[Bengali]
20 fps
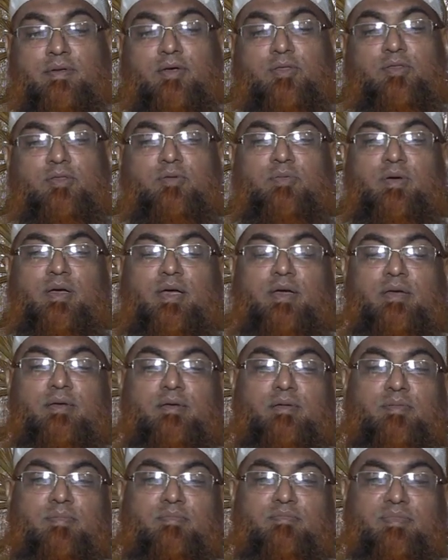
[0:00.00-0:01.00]
অথবা
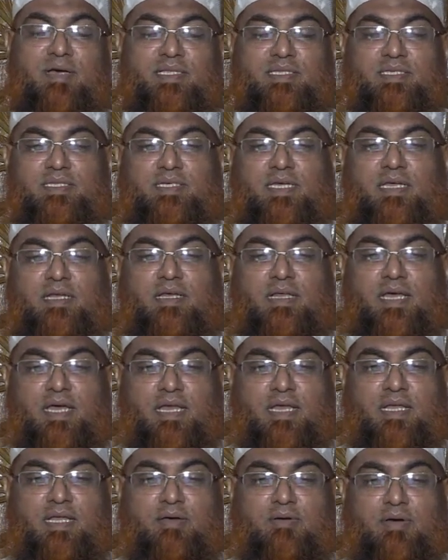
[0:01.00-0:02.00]
বাচ্চা না
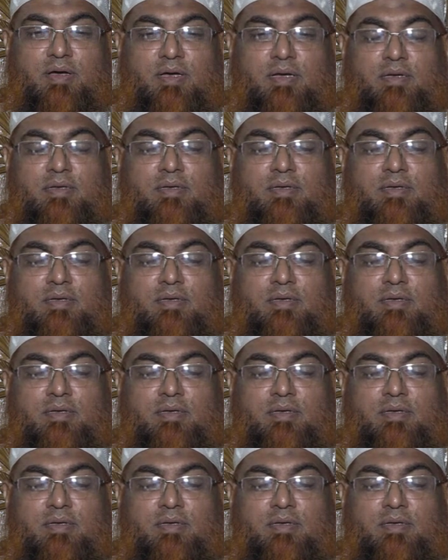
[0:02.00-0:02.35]
নেওয়া